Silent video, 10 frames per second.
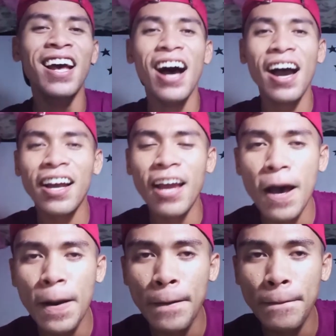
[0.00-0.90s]
Pag
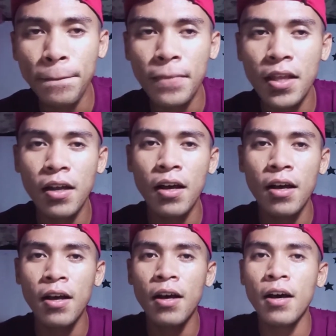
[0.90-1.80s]
um,
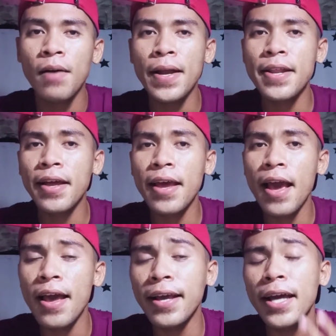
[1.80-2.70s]
ano naging
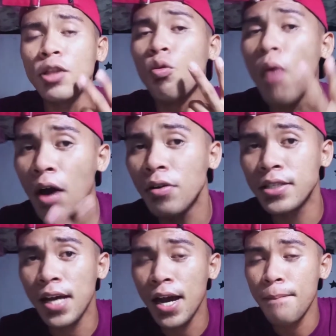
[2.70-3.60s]
ikaduwa ko ni
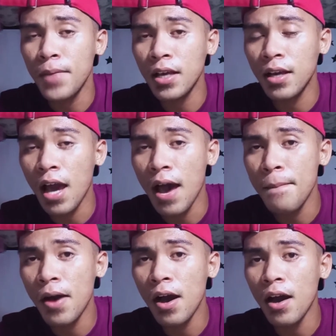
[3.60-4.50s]
isang amiga
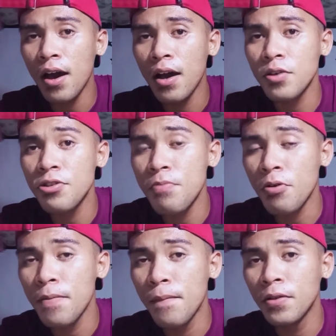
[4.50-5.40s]
mga kayo di
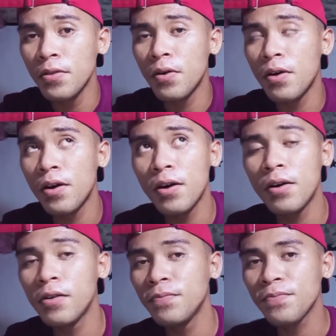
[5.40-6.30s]
Pokemon no. Uh,
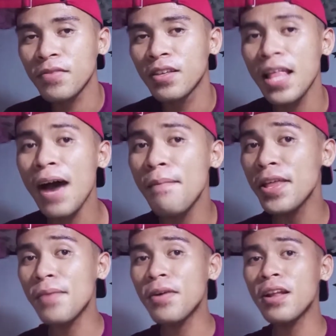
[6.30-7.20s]
ah.
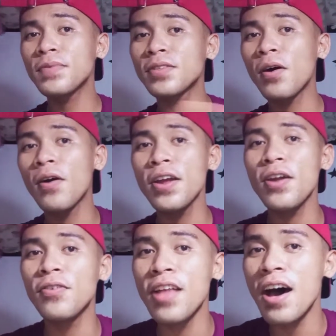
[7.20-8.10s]
namin naman love story you
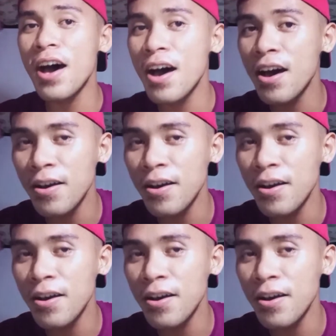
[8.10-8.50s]
know na